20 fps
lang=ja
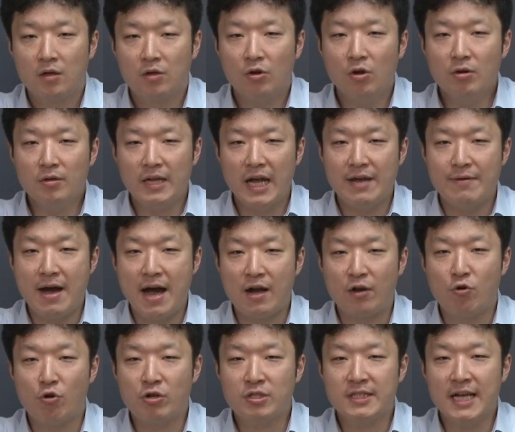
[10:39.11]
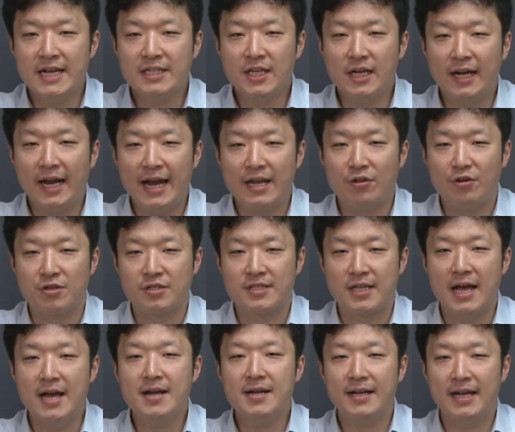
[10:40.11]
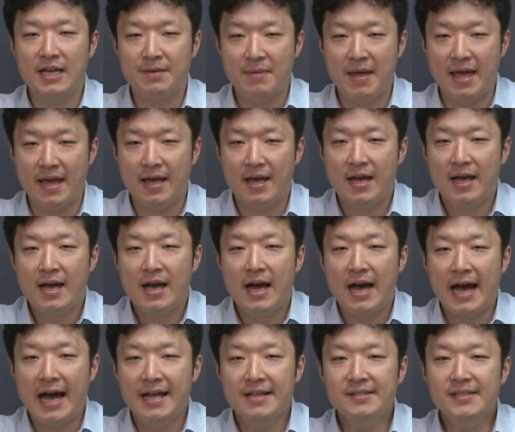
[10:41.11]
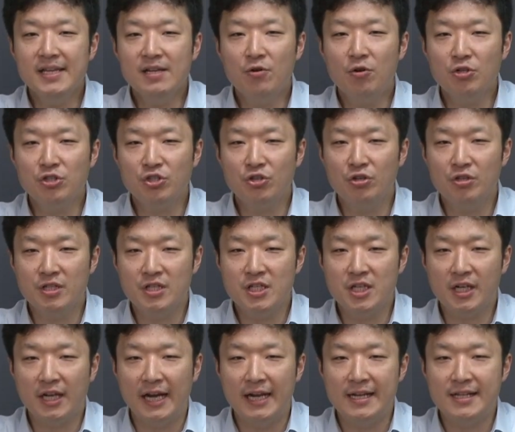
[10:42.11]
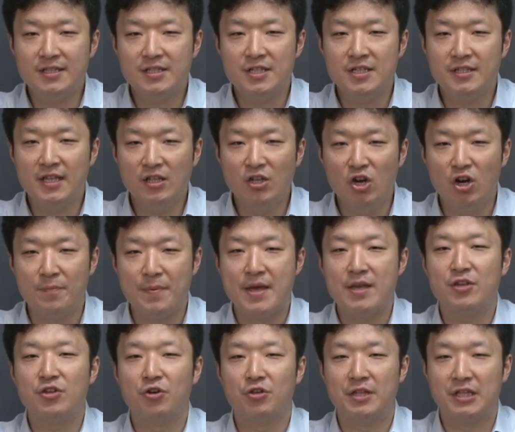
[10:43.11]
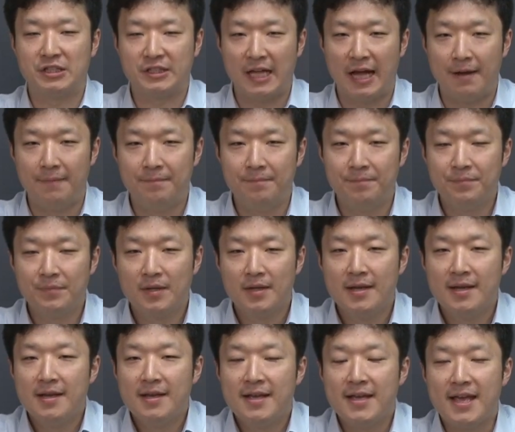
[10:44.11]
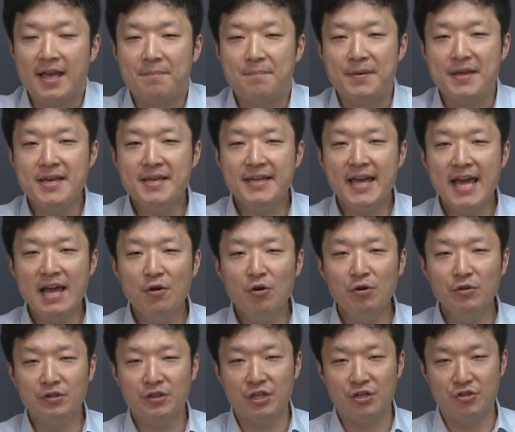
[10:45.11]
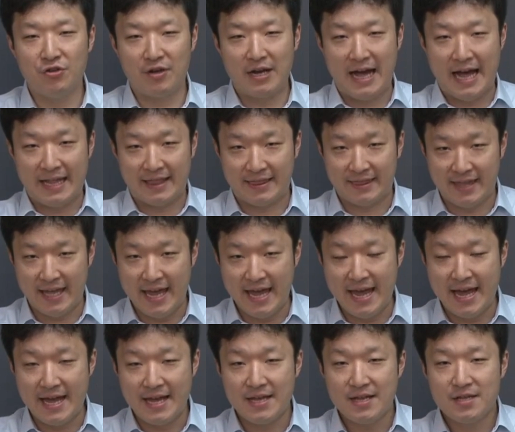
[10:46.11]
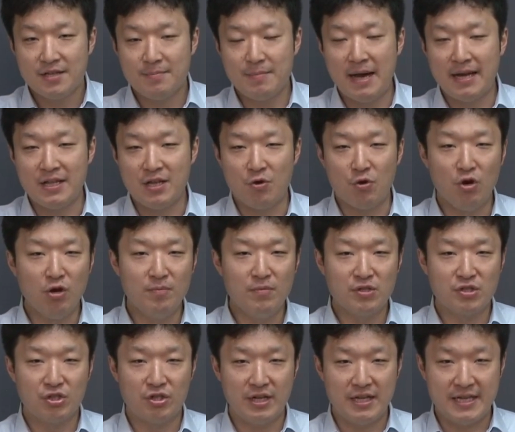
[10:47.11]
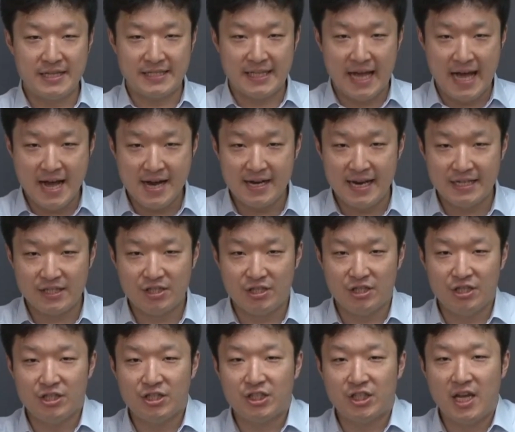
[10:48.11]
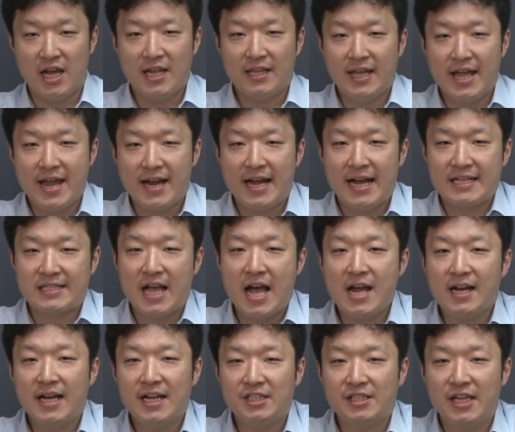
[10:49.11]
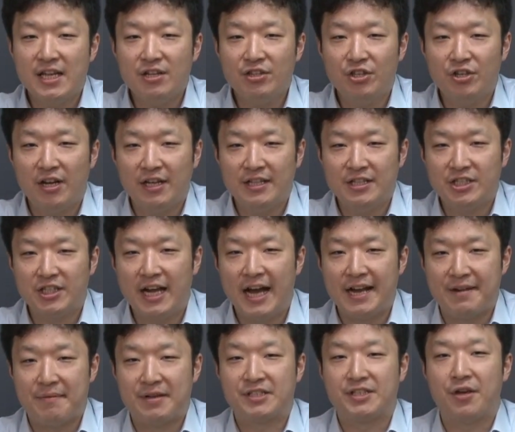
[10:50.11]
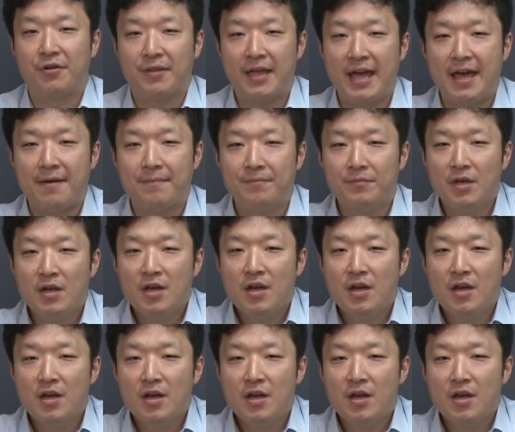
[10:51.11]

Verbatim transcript: 今回は国際社会のさんかいめ、安全保障理事会についての勉強でした。えー、ピーケーオー っていうのがあって、まあ、日本もそれに参加する、自衛隊が参加しているという話がありましたよね。